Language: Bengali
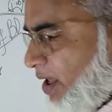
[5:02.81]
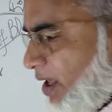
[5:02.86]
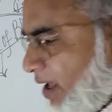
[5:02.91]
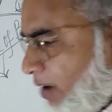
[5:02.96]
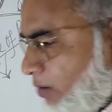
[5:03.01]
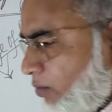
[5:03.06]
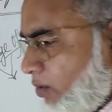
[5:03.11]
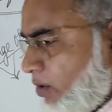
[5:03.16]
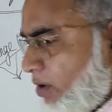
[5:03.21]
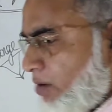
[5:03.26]

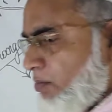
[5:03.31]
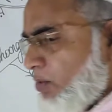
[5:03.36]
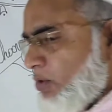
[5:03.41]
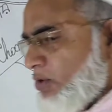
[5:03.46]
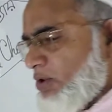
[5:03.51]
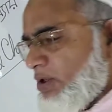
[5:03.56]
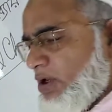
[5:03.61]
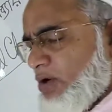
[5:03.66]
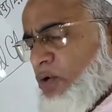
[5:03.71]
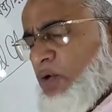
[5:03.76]
এগুলোর
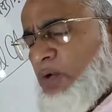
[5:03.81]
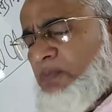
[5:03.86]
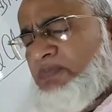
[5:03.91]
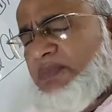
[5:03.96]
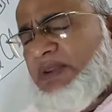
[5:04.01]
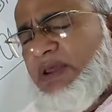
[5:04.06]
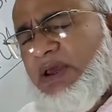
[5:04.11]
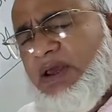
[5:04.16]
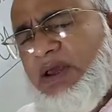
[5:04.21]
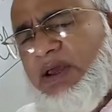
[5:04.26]
মধ্যে খুব
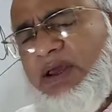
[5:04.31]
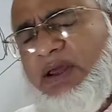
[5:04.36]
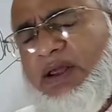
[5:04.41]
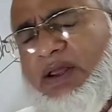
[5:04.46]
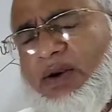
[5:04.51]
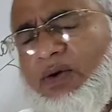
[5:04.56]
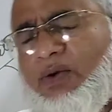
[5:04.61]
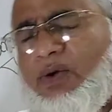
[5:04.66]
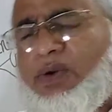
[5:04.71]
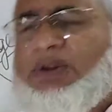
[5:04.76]

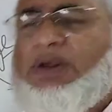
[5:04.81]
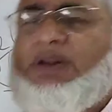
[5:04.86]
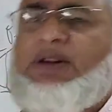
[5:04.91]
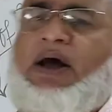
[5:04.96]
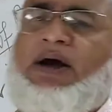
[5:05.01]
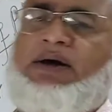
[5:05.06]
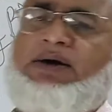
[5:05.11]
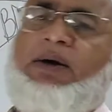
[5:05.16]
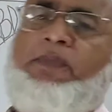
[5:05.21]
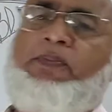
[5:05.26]
ধীর গতিতে
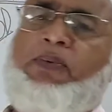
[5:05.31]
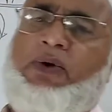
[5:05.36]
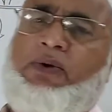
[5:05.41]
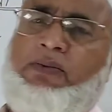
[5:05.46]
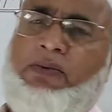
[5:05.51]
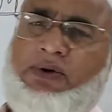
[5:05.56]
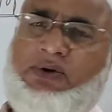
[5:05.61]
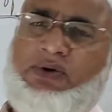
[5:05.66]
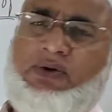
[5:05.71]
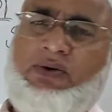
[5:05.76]
একটা
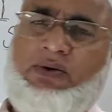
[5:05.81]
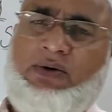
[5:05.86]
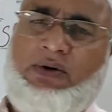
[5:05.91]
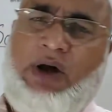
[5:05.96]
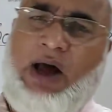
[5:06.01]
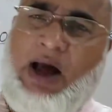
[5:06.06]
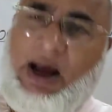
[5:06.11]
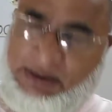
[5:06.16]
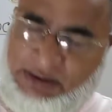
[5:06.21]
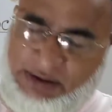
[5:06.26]
পরিবর্তন
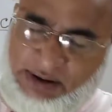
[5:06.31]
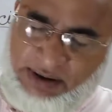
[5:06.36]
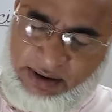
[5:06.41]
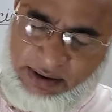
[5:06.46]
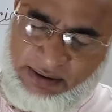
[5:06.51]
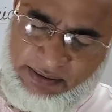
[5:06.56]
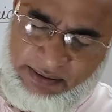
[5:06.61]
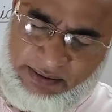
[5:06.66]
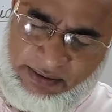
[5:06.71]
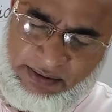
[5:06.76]
আসে
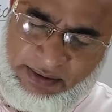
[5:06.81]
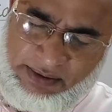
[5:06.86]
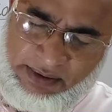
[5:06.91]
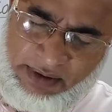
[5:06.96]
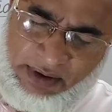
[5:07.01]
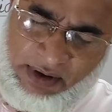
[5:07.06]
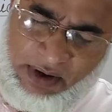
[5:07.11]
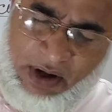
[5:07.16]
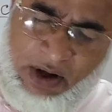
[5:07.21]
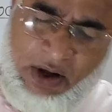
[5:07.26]

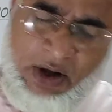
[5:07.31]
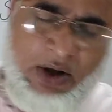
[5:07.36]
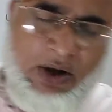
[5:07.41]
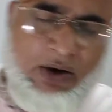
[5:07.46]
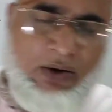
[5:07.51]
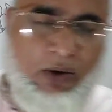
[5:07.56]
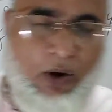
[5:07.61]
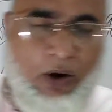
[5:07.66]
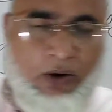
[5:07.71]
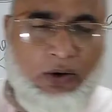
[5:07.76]

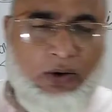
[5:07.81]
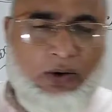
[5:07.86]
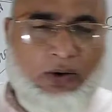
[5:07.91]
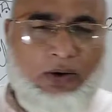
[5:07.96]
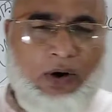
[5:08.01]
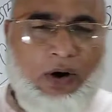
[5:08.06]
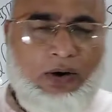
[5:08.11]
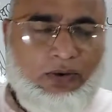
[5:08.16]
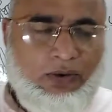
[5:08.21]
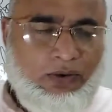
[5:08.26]
কখনো
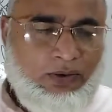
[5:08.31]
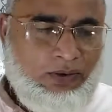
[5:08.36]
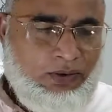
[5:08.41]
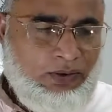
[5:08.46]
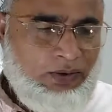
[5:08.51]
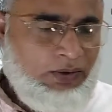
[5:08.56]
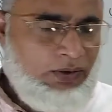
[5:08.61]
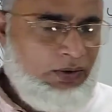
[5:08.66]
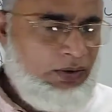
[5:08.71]
কখনো